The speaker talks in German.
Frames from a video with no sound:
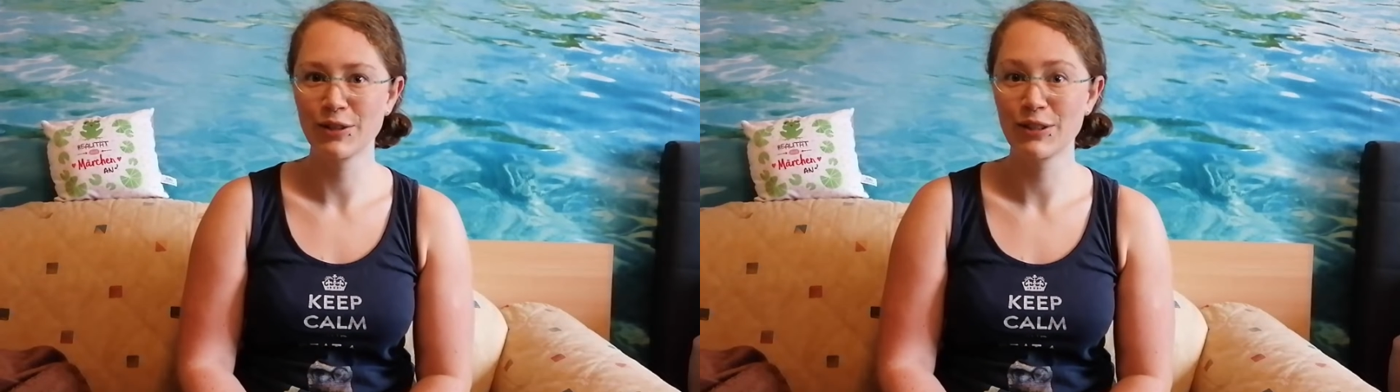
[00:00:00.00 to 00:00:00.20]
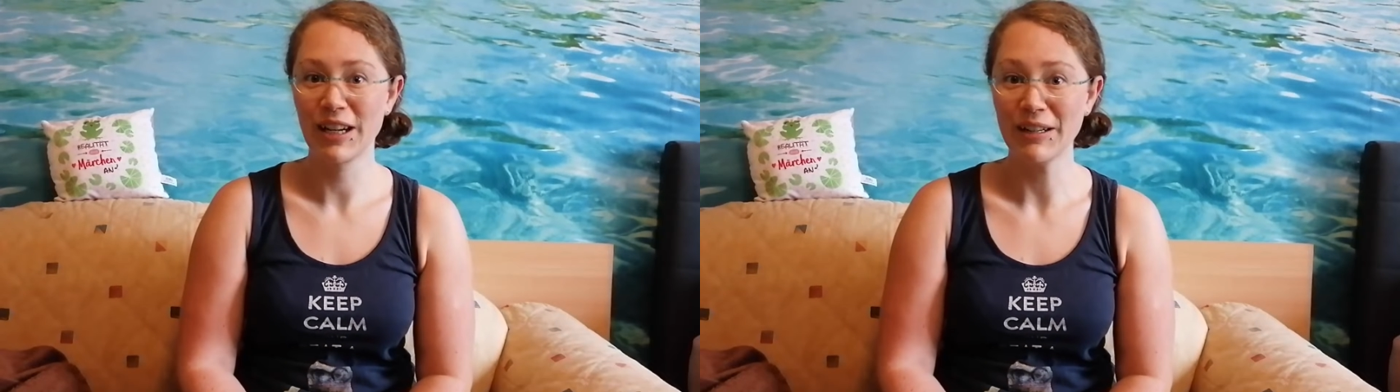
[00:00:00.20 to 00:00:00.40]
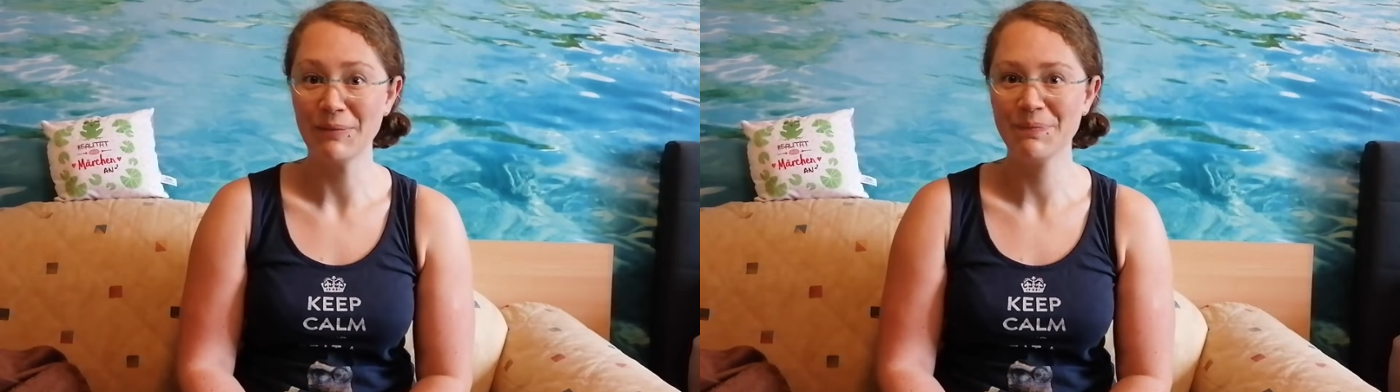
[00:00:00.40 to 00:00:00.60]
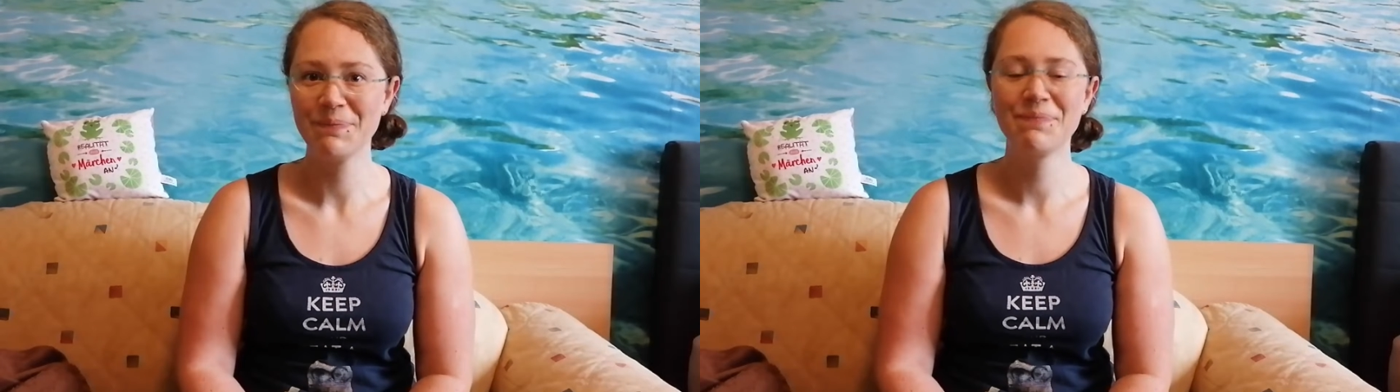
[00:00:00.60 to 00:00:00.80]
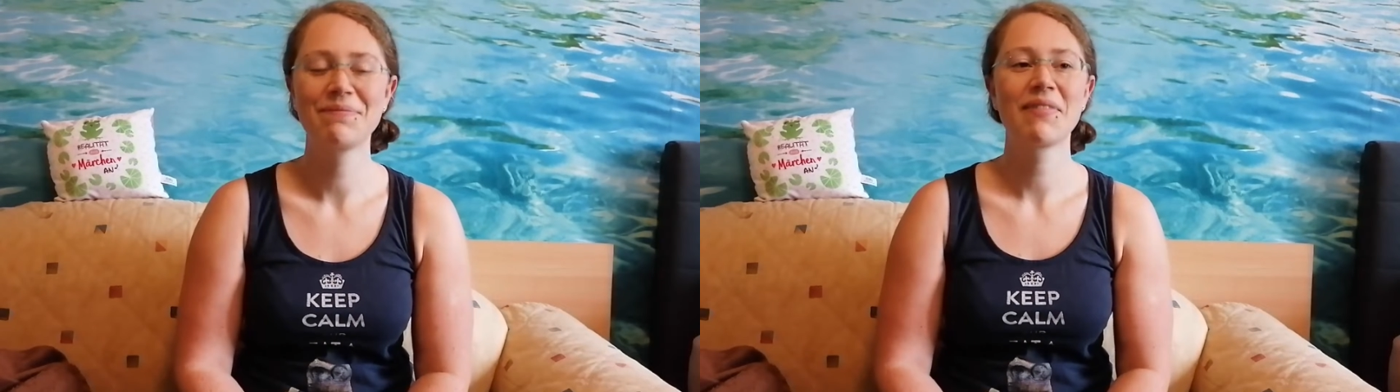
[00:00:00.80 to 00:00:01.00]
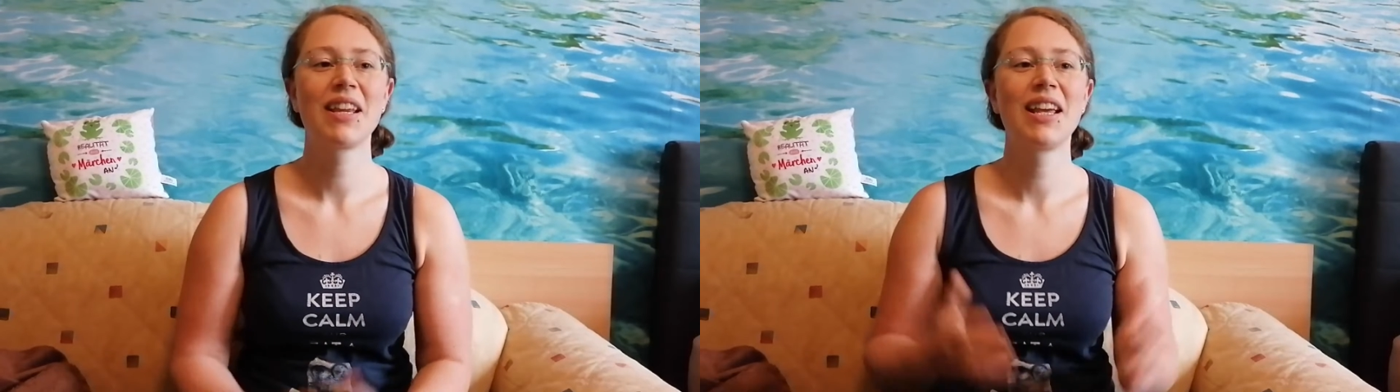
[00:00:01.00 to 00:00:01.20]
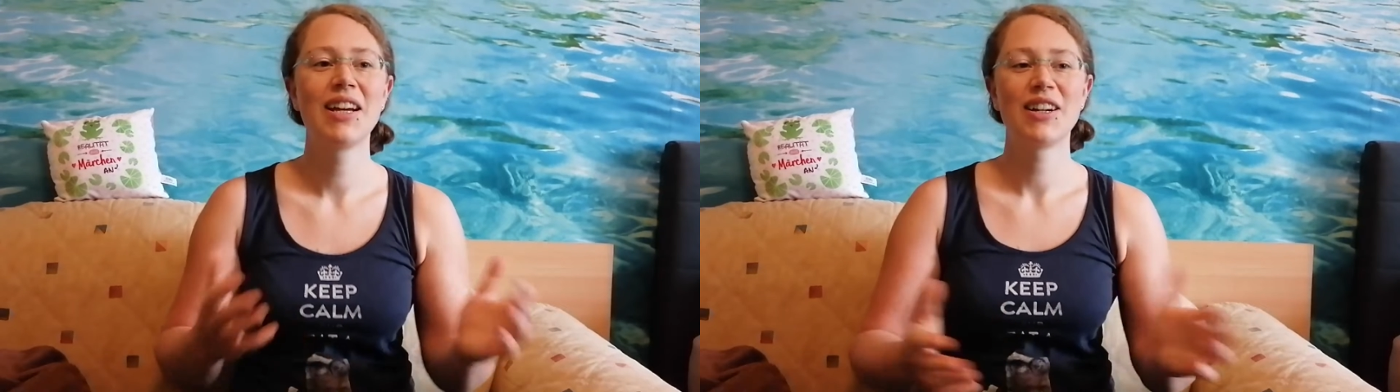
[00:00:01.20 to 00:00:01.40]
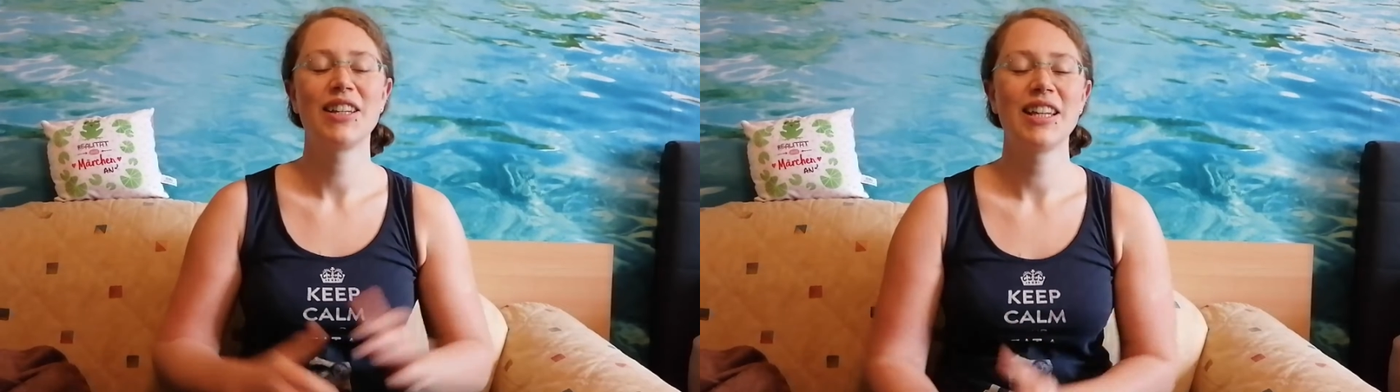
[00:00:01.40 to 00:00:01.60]
total.
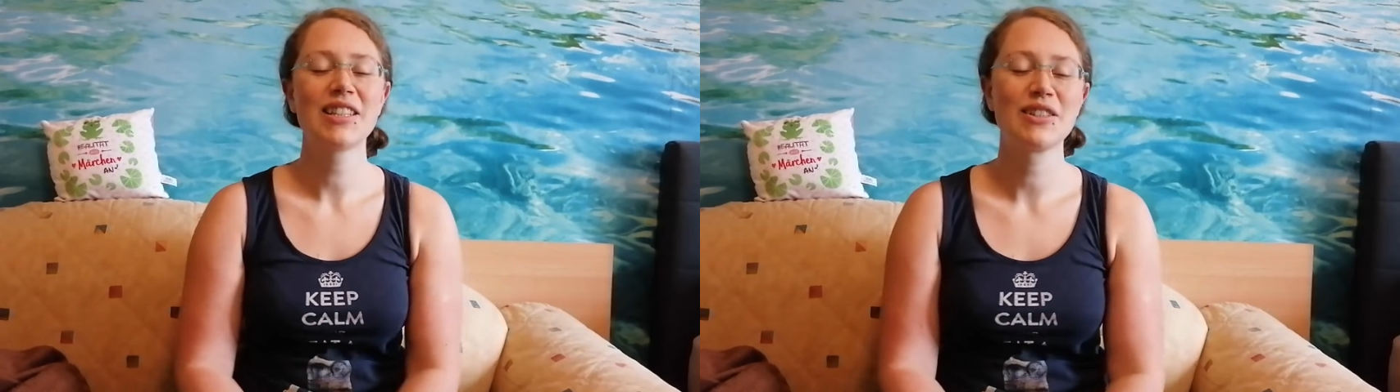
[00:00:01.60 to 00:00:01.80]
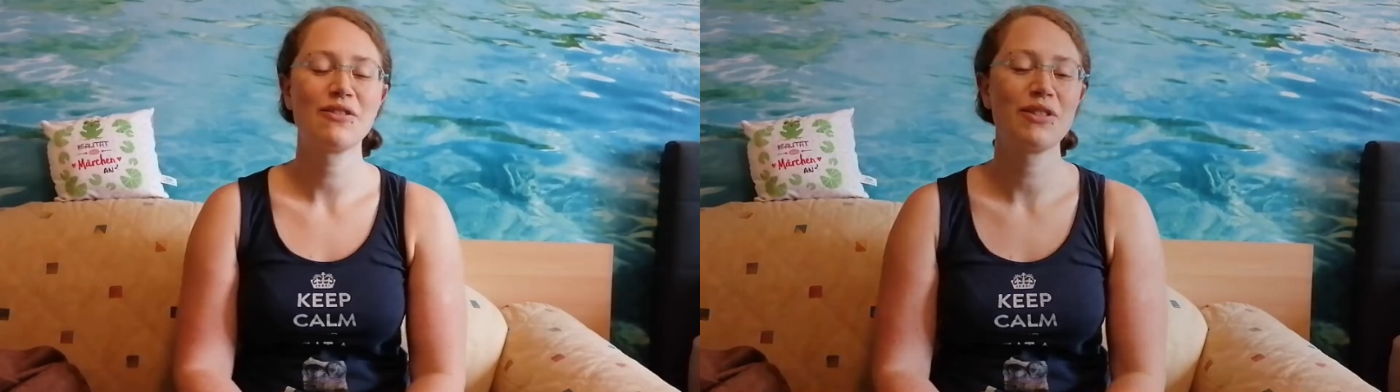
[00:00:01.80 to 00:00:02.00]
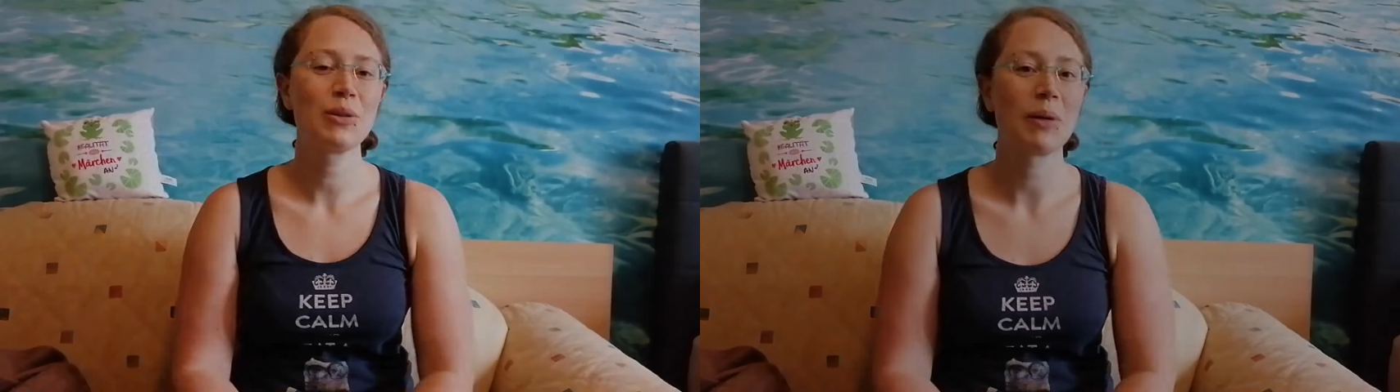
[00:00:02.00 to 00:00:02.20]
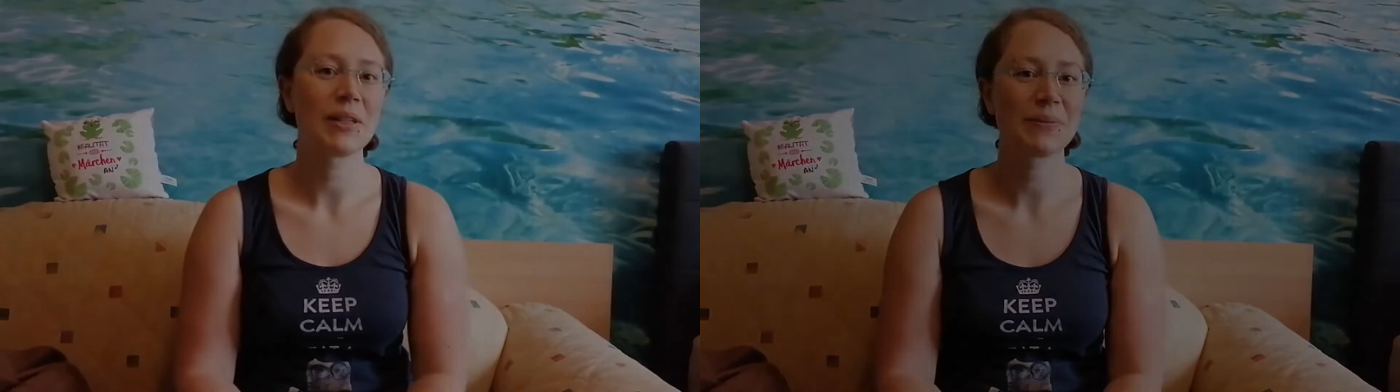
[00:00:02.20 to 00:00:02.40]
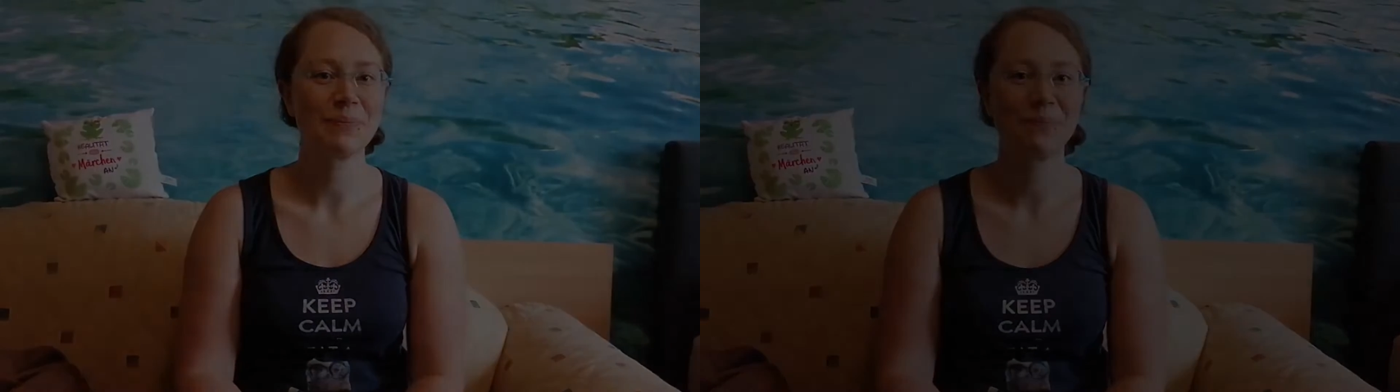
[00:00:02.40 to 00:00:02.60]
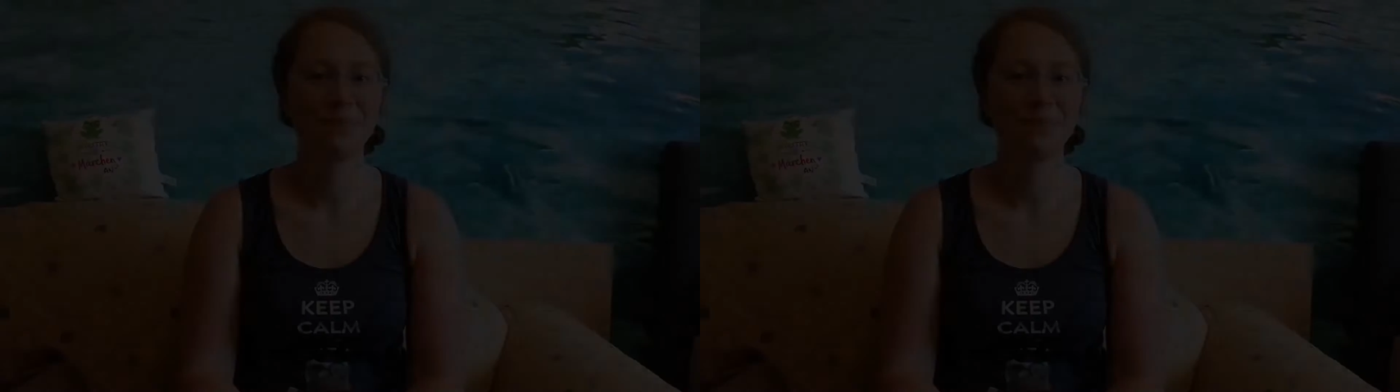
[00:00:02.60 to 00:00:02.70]
Und jetzt viel Spaß